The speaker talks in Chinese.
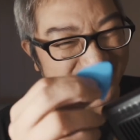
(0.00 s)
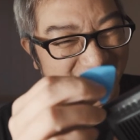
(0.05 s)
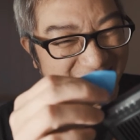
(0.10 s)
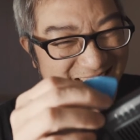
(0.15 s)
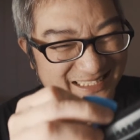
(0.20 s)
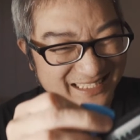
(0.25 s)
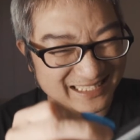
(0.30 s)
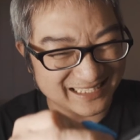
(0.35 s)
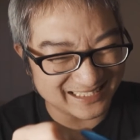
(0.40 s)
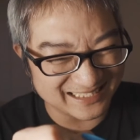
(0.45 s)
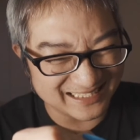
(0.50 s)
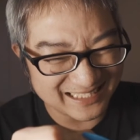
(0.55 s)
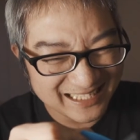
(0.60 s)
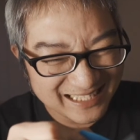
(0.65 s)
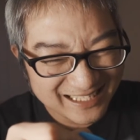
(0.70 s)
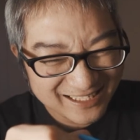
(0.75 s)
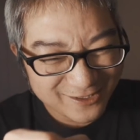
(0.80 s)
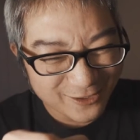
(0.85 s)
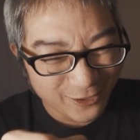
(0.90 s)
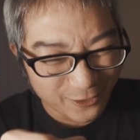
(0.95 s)
白这个是，
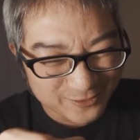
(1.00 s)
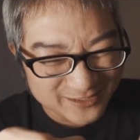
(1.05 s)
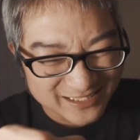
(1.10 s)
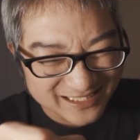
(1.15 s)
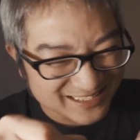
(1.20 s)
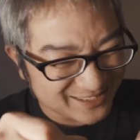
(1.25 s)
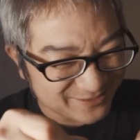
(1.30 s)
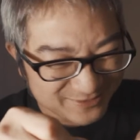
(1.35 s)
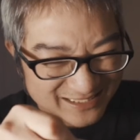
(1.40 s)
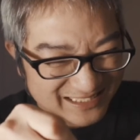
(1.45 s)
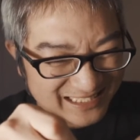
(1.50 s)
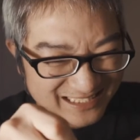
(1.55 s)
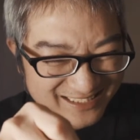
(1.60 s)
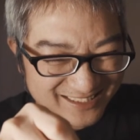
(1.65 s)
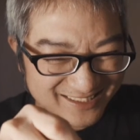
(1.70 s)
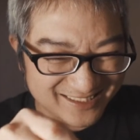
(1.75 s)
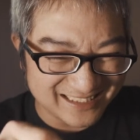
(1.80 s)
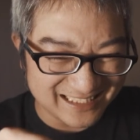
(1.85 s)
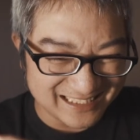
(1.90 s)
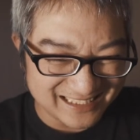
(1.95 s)
我不知道是不是这样子
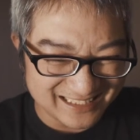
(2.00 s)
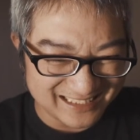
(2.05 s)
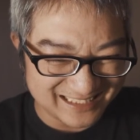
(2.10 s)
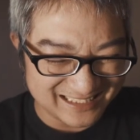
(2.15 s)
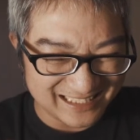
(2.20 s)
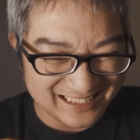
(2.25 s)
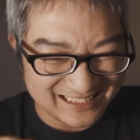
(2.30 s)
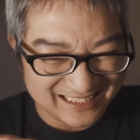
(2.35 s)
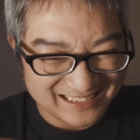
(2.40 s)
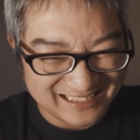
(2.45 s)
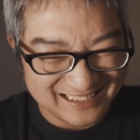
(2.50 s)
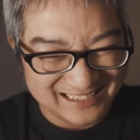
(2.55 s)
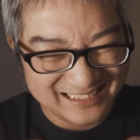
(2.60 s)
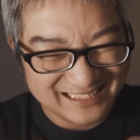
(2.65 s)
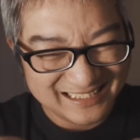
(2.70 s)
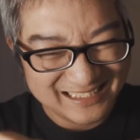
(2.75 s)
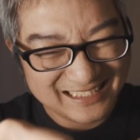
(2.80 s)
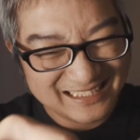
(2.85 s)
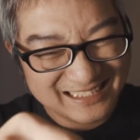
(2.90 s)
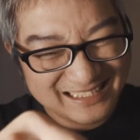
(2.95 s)
用，但是
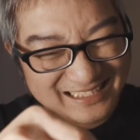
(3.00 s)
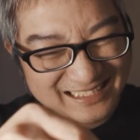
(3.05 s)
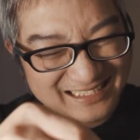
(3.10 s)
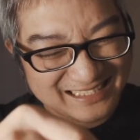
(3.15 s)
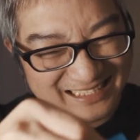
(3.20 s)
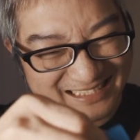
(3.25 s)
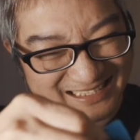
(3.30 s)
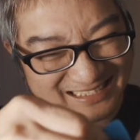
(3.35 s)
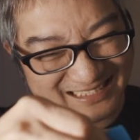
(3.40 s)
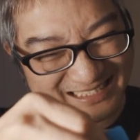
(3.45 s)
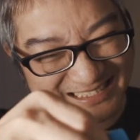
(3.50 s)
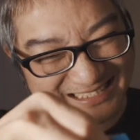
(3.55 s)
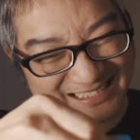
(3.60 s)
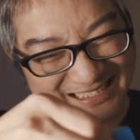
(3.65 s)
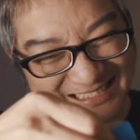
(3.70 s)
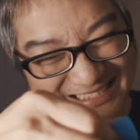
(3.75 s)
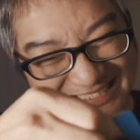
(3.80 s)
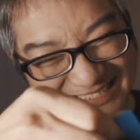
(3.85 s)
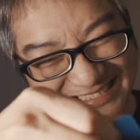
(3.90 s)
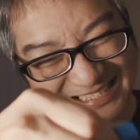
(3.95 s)
但是这个
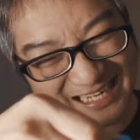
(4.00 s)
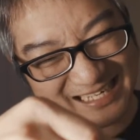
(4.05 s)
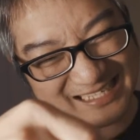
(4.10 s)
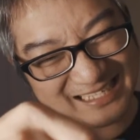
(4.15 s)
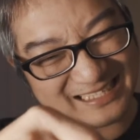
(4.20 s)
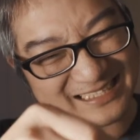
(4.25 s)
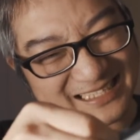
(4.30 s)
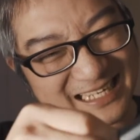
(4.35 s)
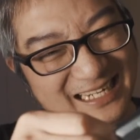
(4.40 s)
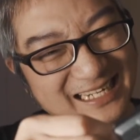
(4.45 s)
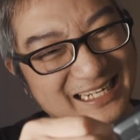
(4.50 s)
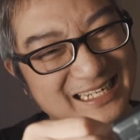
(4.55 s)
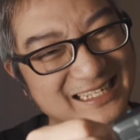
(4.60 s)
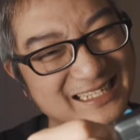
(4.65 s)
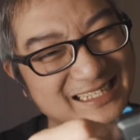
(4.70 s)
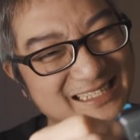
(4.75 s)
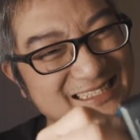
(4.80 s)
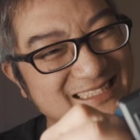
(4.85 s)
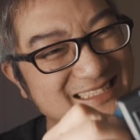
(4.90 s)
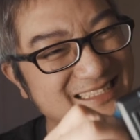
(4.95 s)
真是太难打开
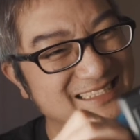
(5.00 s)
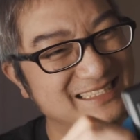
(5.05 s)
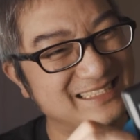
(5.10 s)
了。